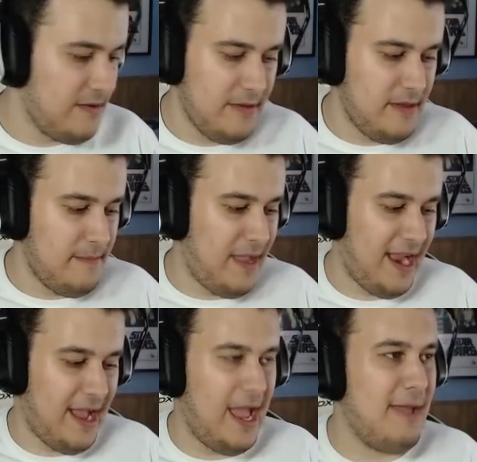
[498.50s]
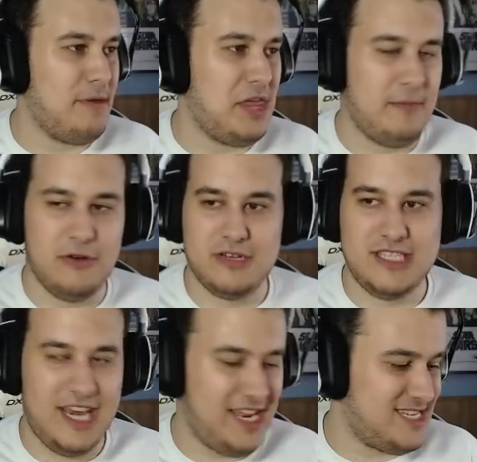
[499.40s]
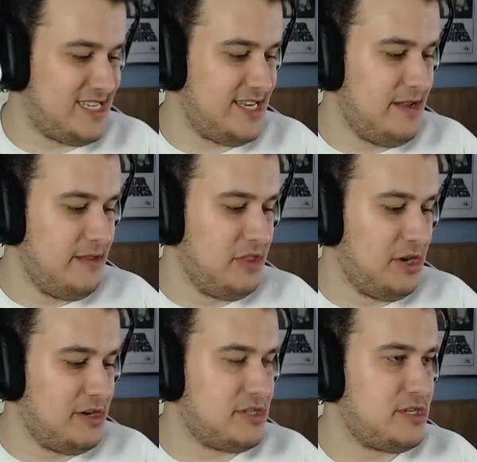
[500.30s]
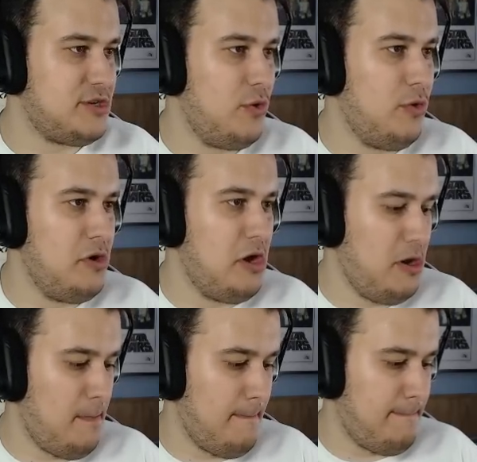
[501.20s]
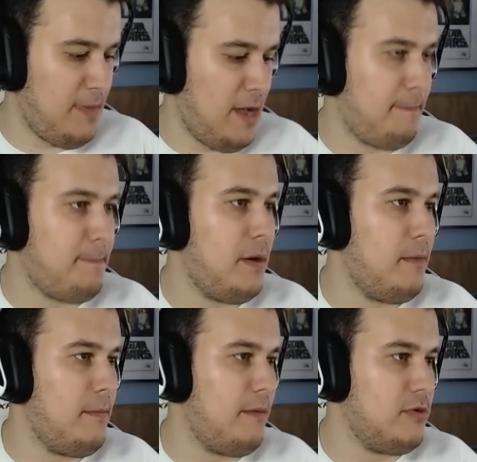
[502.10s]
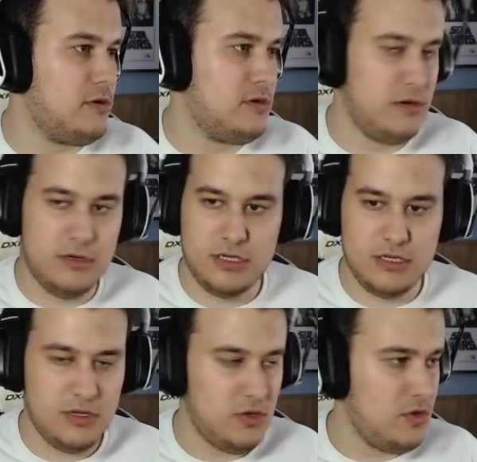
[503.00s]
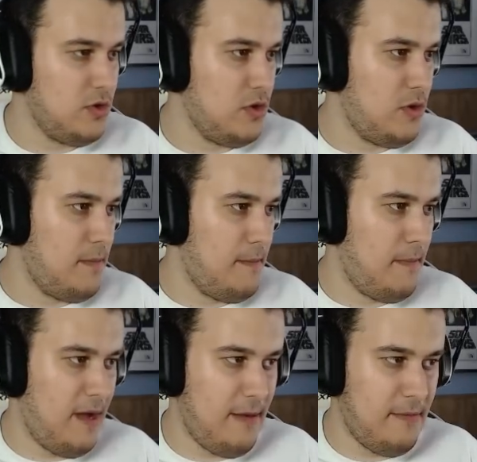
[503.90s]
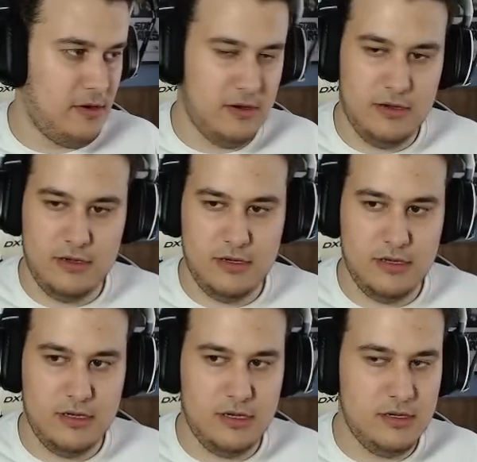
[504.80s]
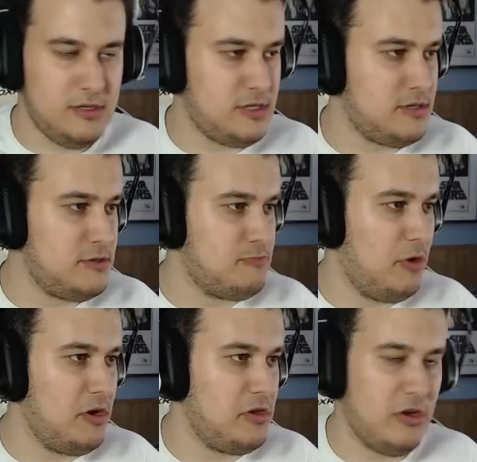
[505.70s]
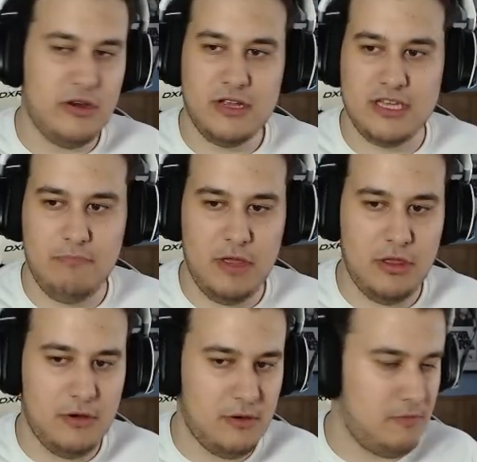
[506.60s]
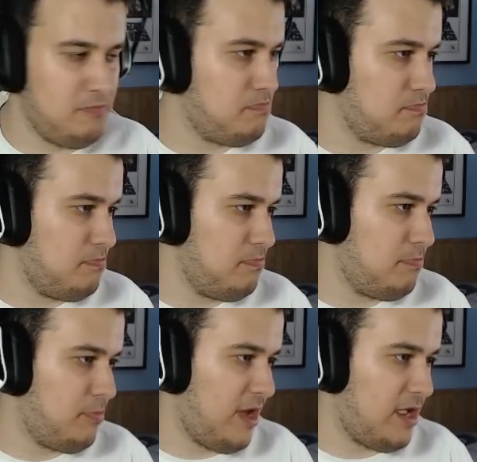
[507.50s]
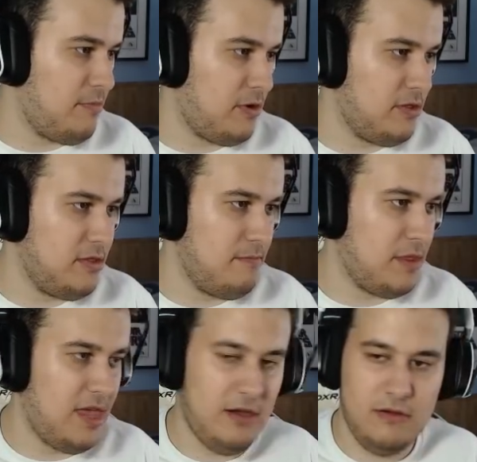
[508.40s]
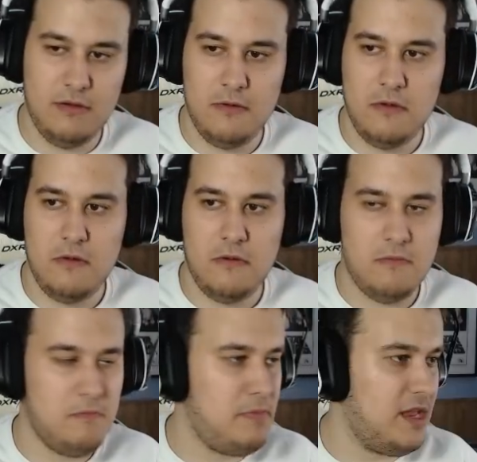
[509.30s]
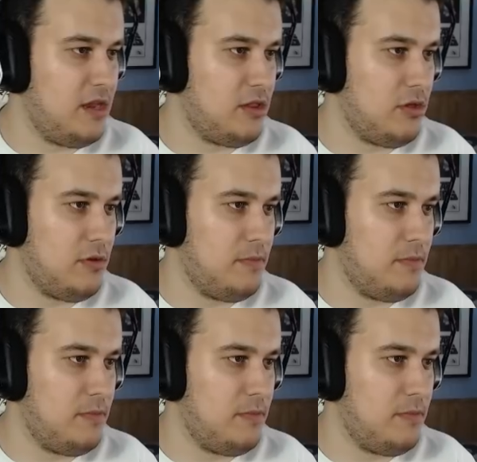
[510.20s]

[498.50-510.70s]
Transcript: Venga, empezamos. Tres... Dos, uno, plop. Vamos. Vamos. Bueno, yo creo que si empiezo por aquí, por donde he empezado, bien y todo.